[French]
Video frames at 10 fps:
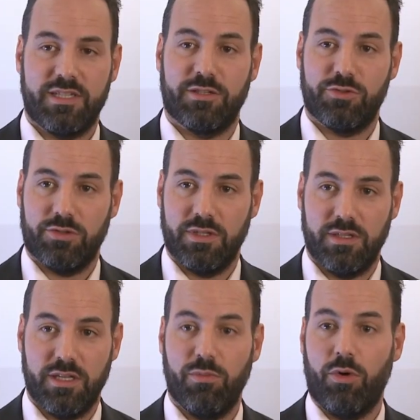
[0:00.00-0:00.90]
d'extension
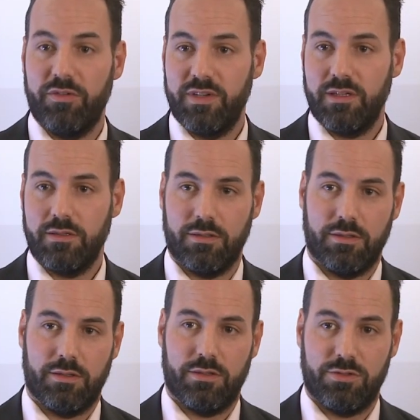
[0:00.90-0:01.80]
des, des, brevets
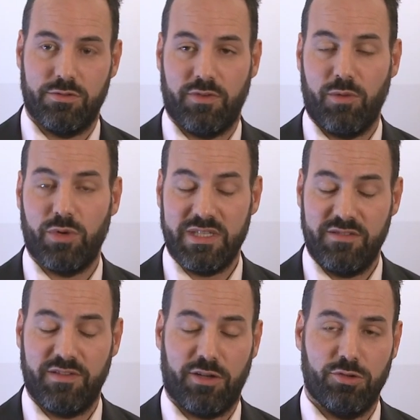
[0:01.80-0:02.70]
pour les
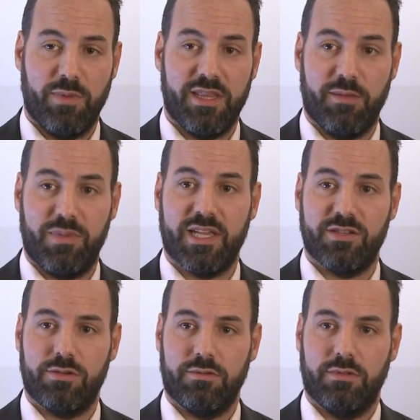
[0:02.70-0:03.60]
différents domaines
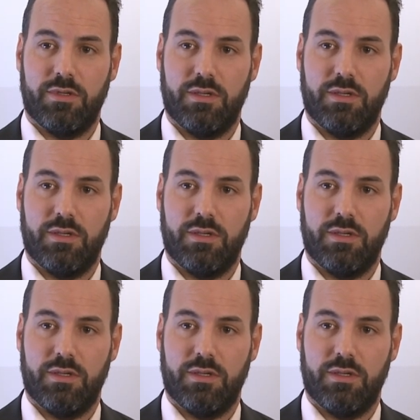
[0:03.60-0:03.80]
d'application.